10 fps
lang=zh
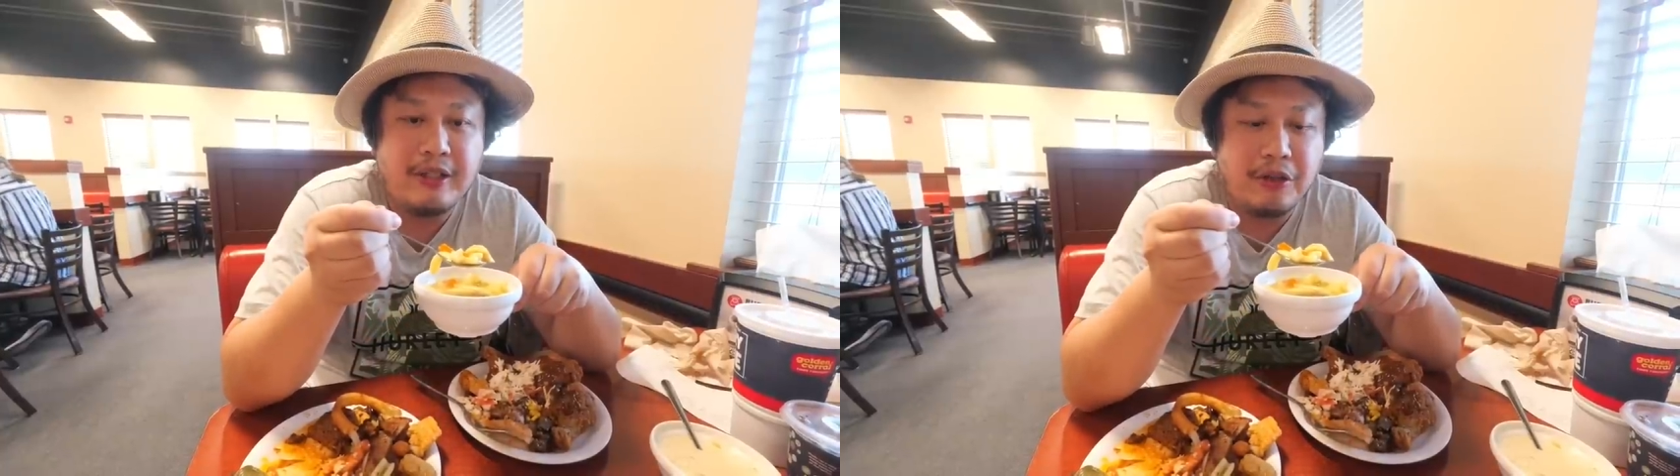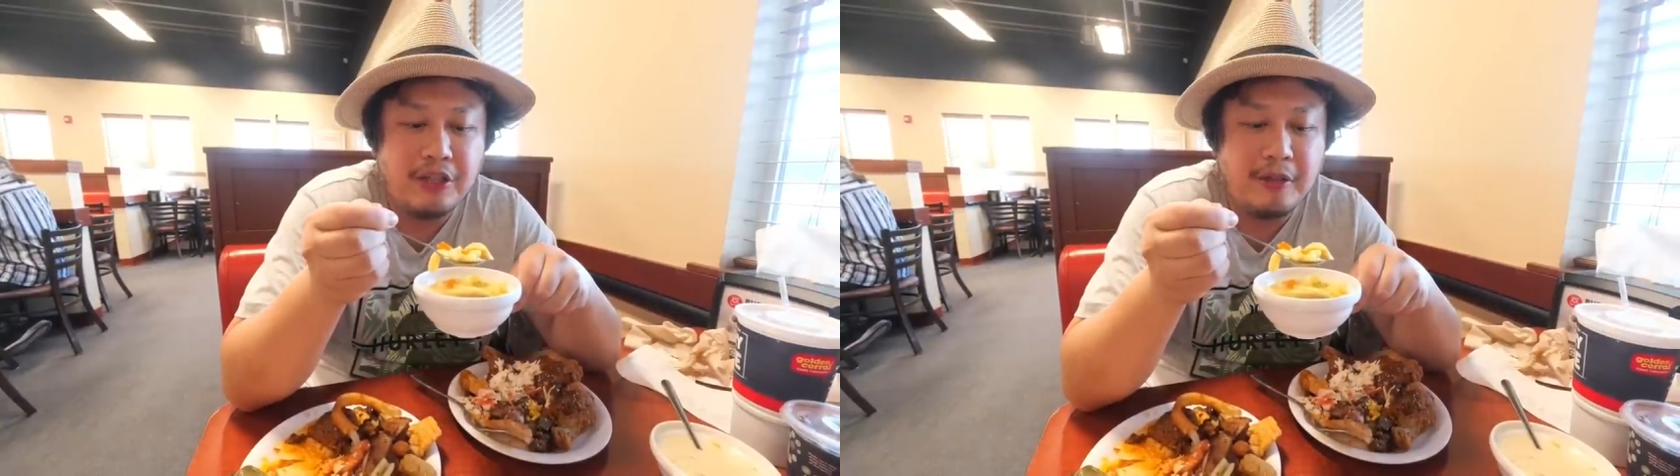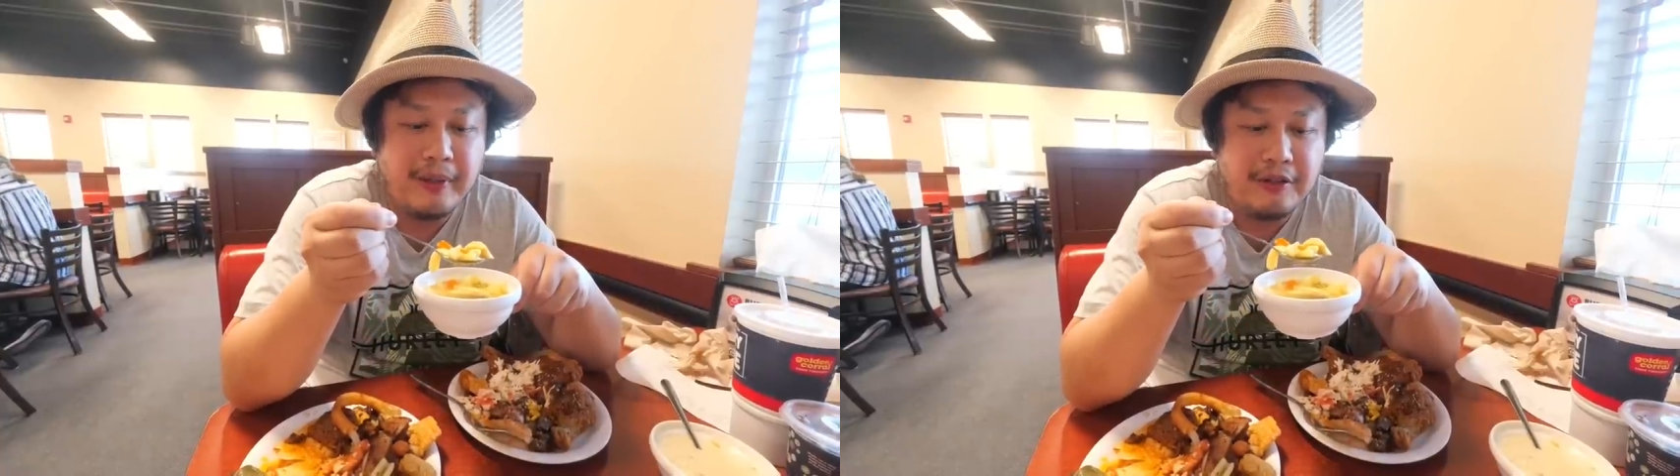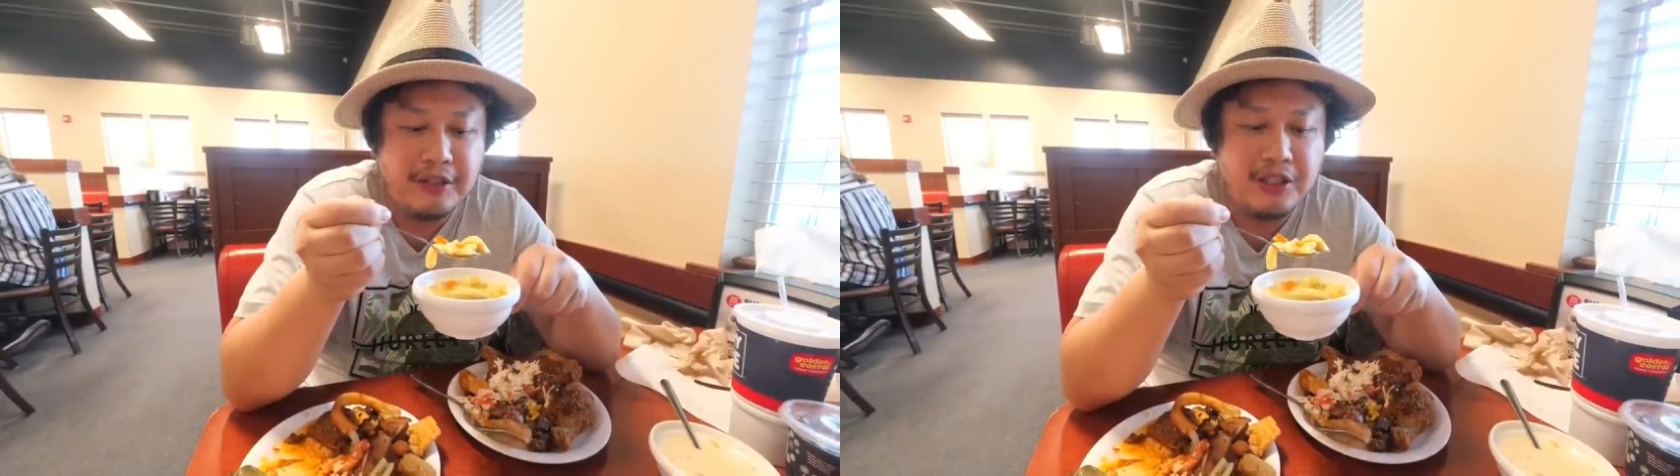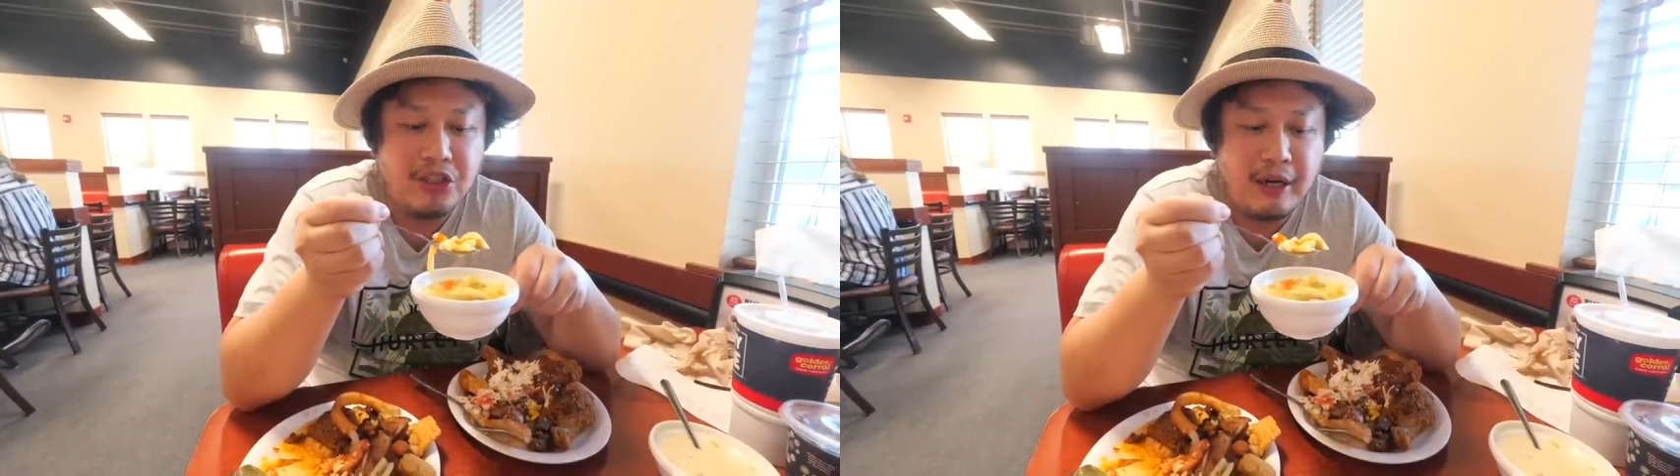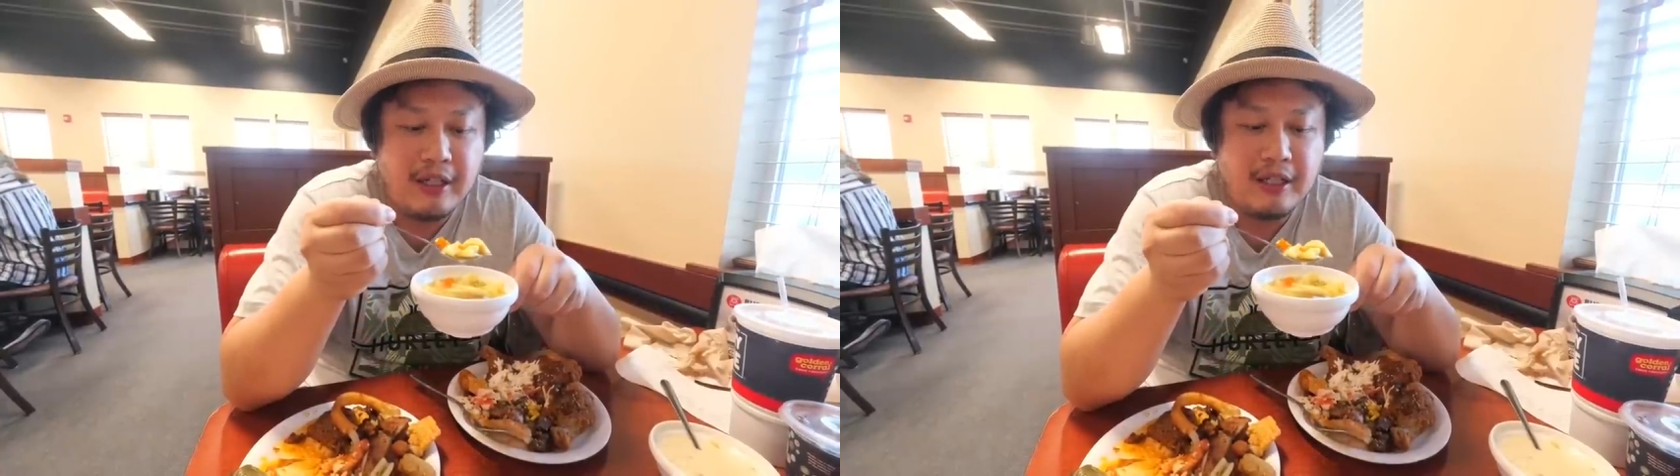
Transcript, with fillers: 人游客朋友一定喜欢